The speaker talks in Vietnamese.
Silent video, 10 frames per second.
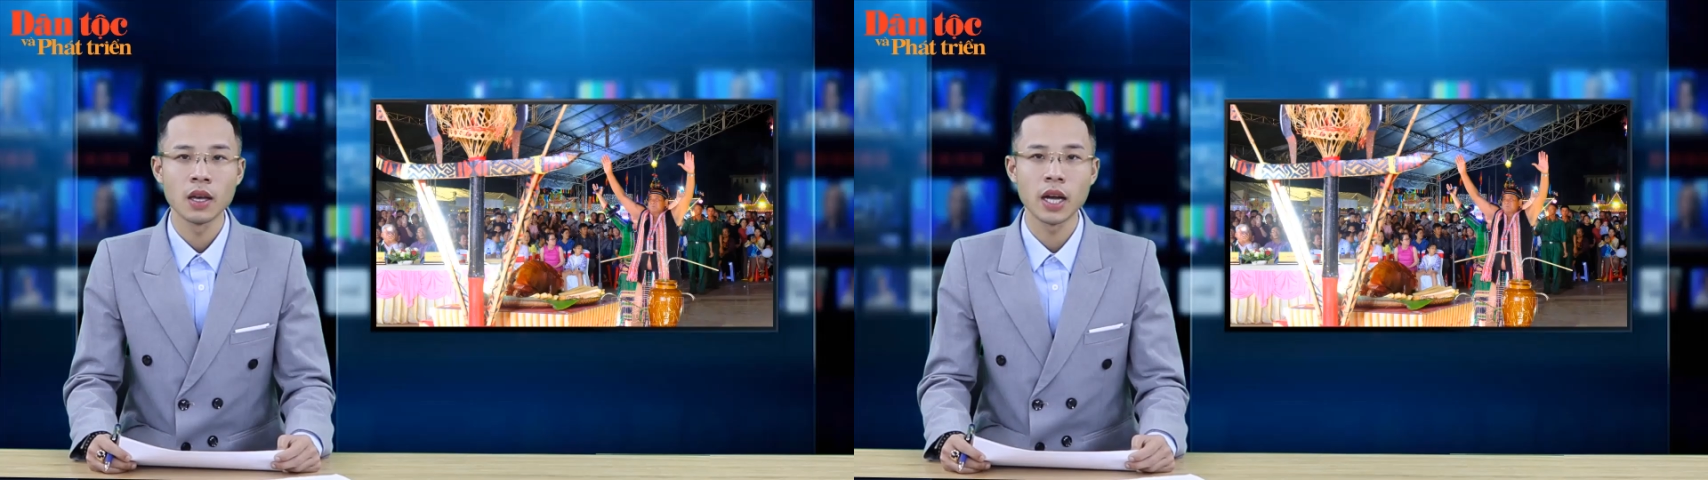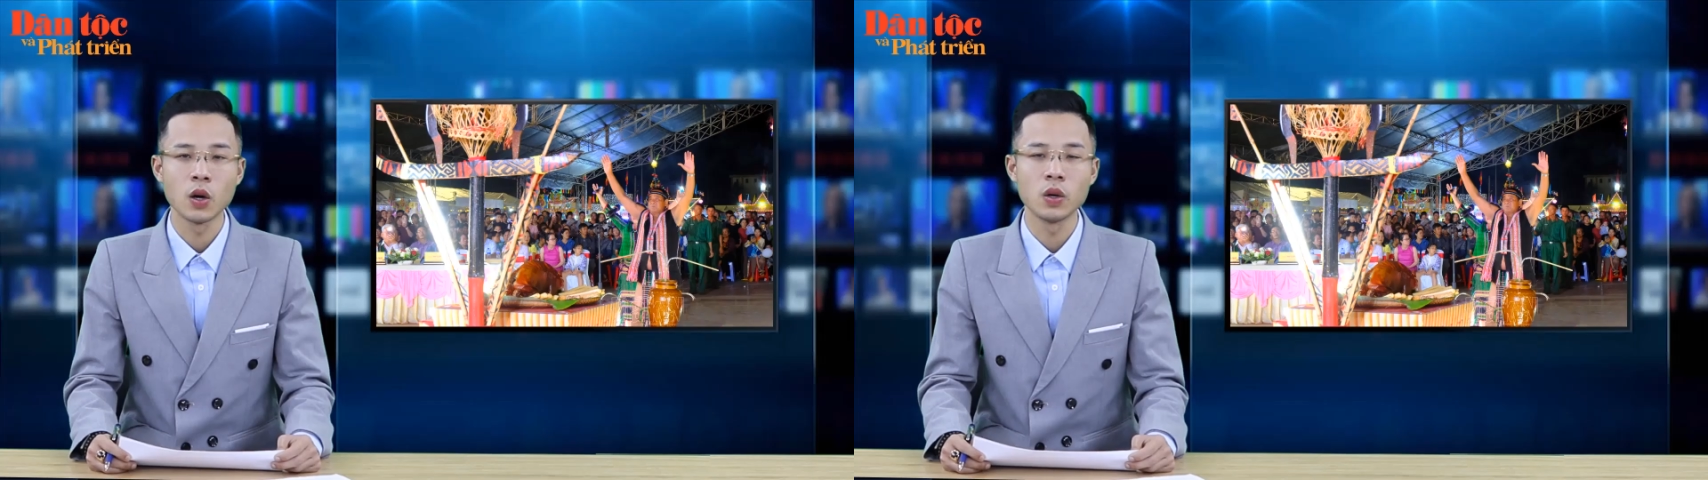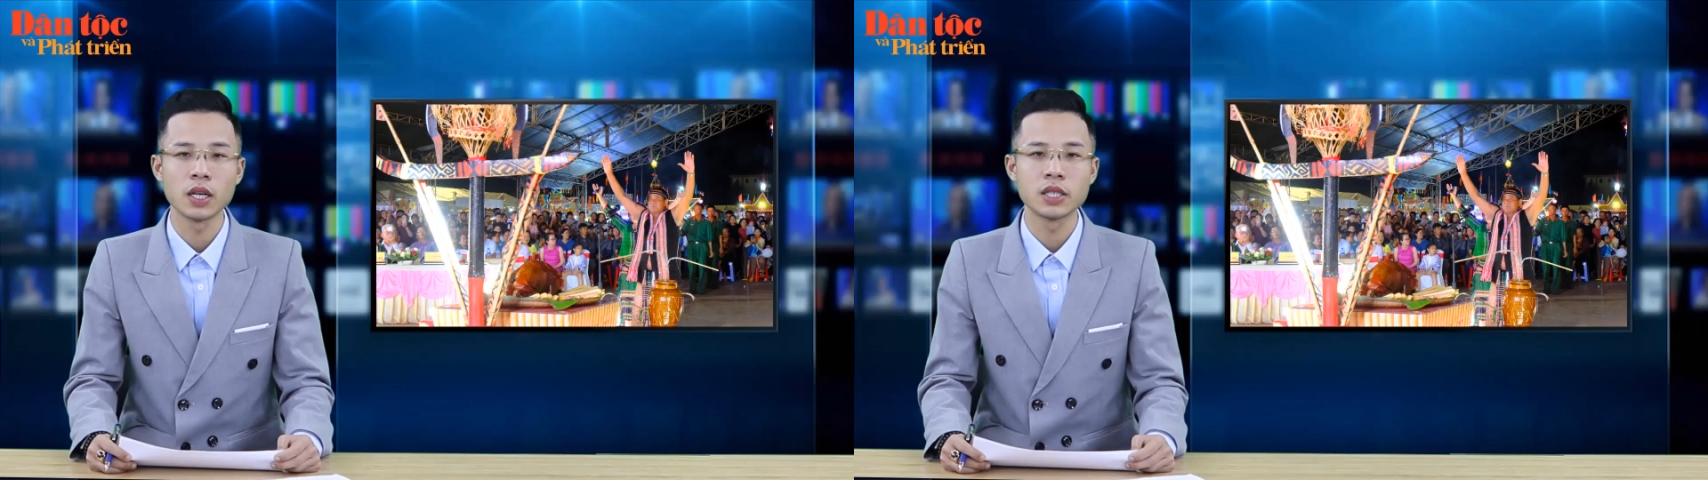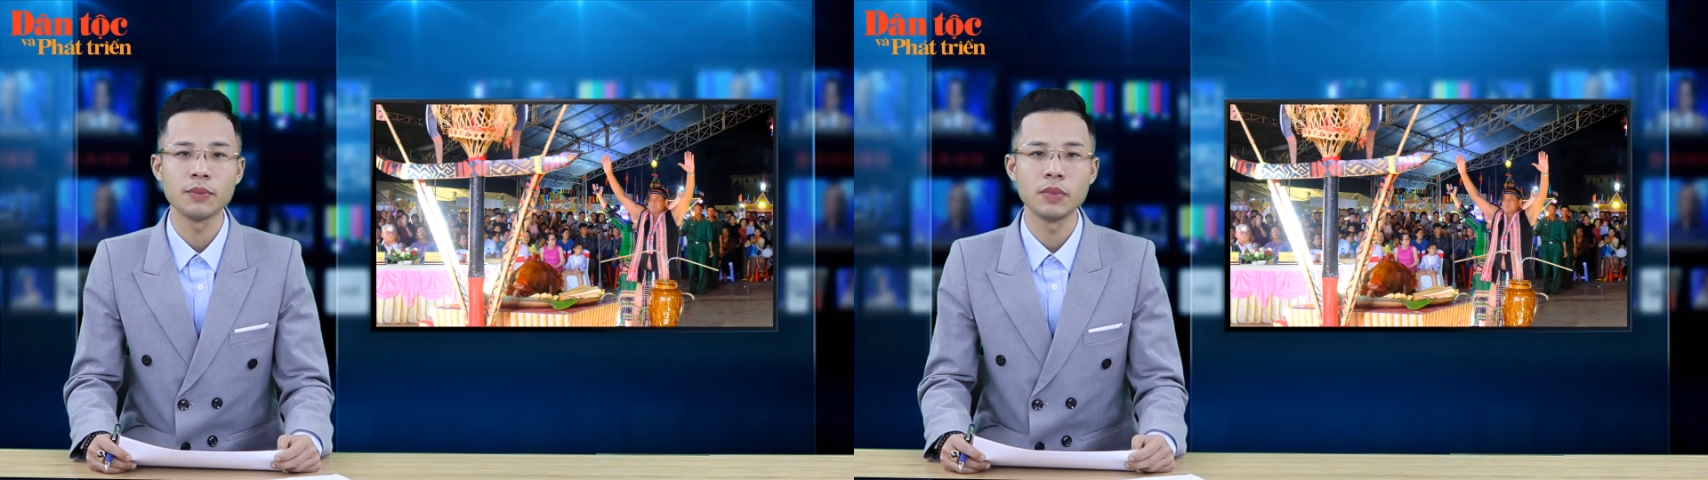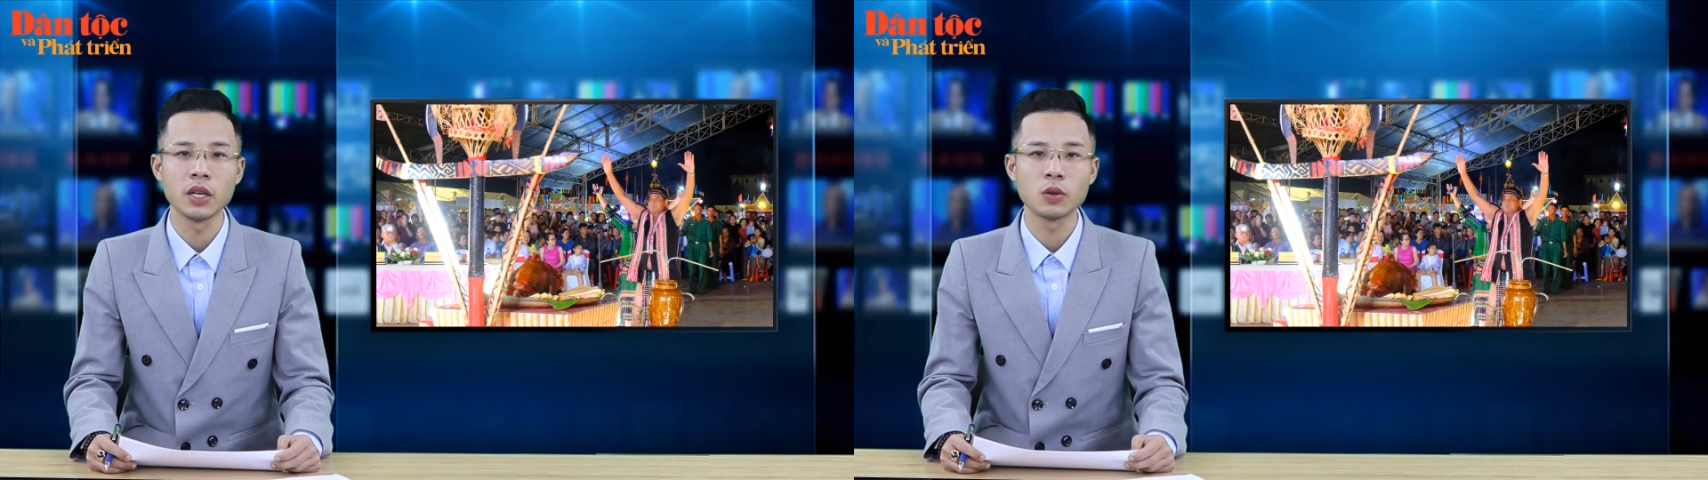Ngày hội là
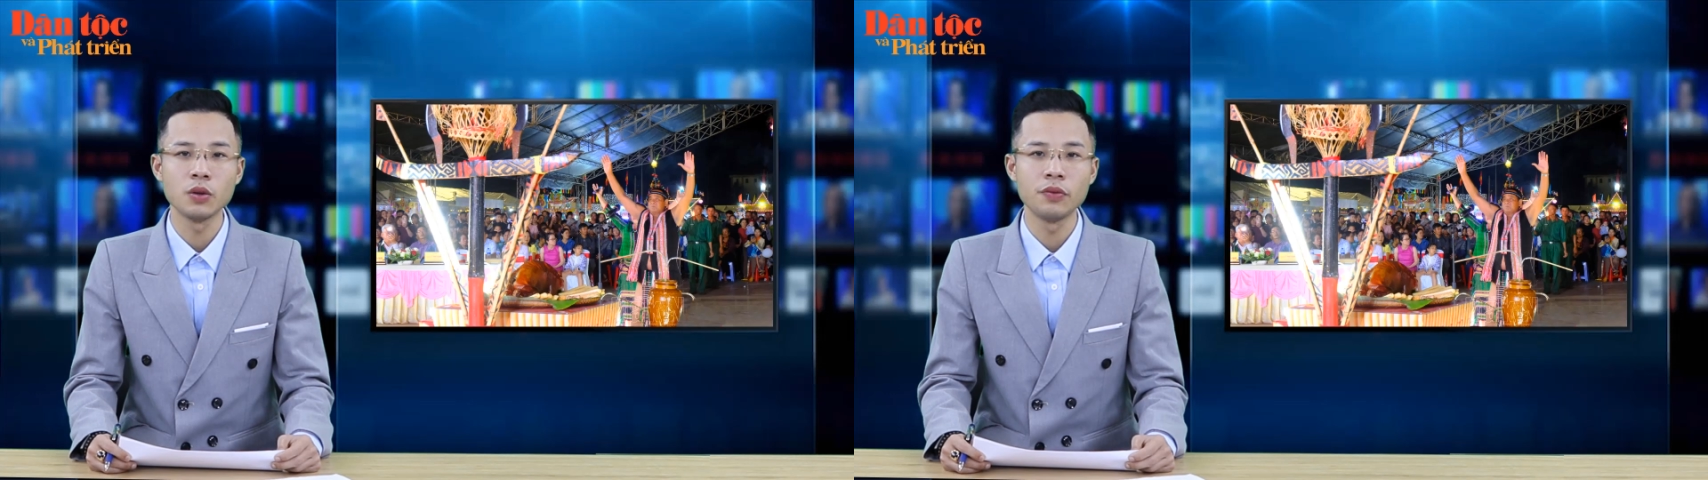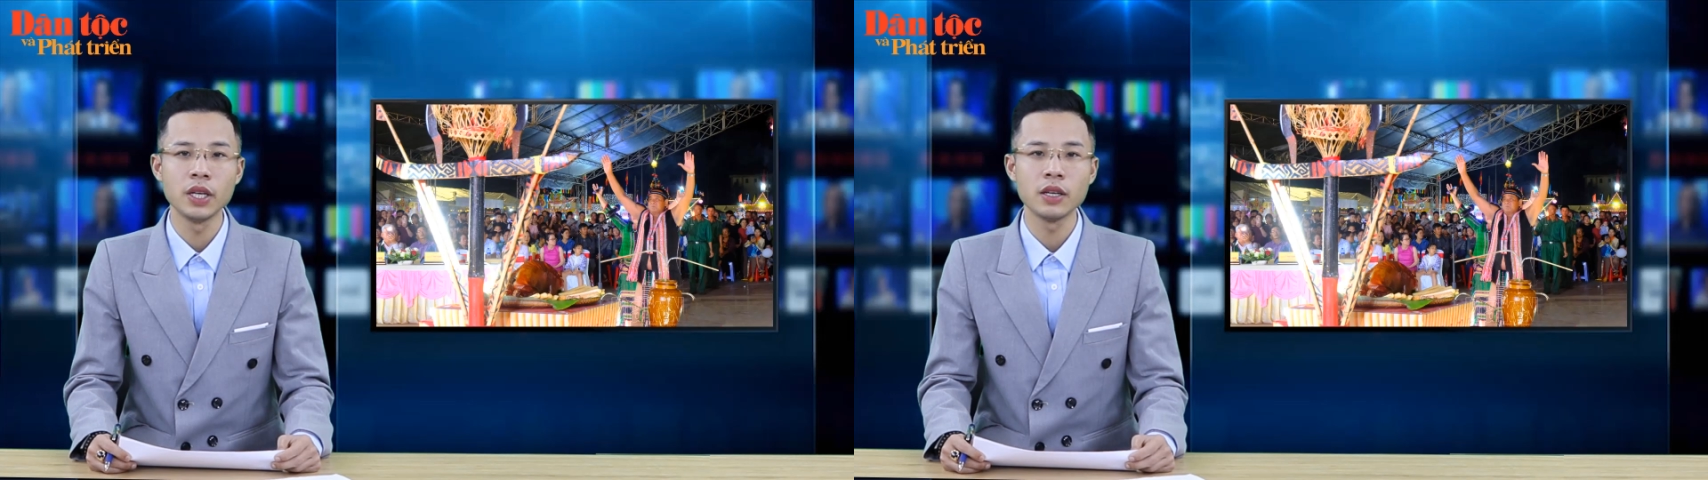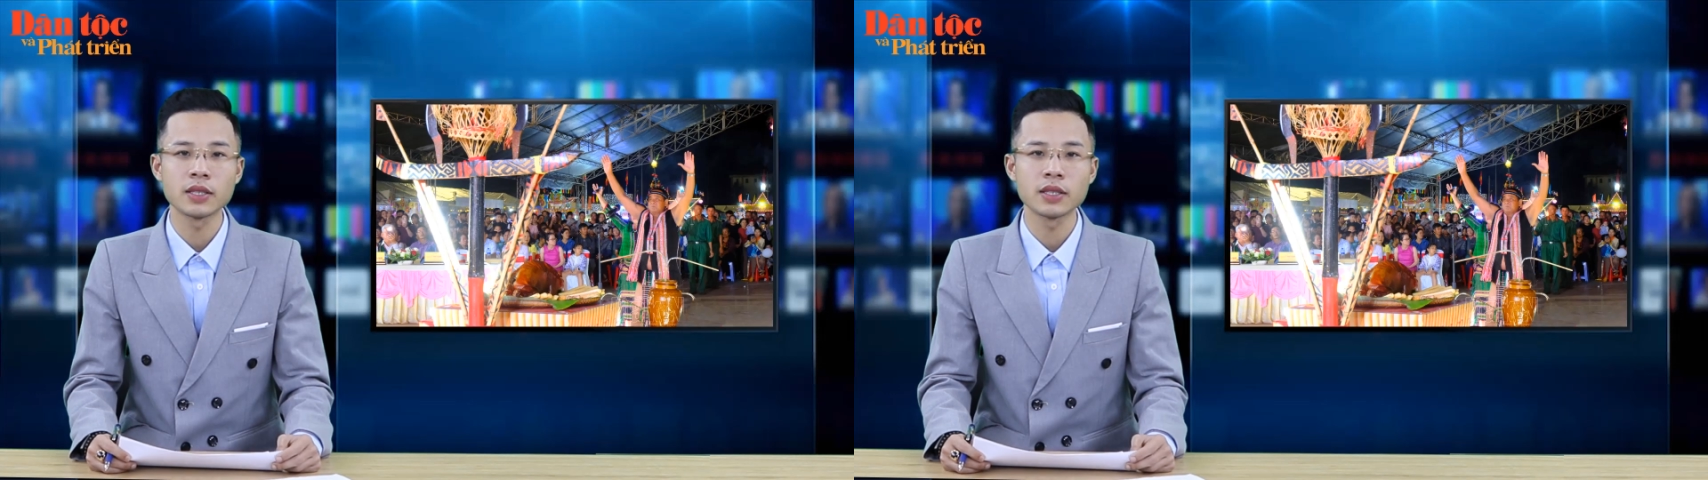dịp để tôn vinh những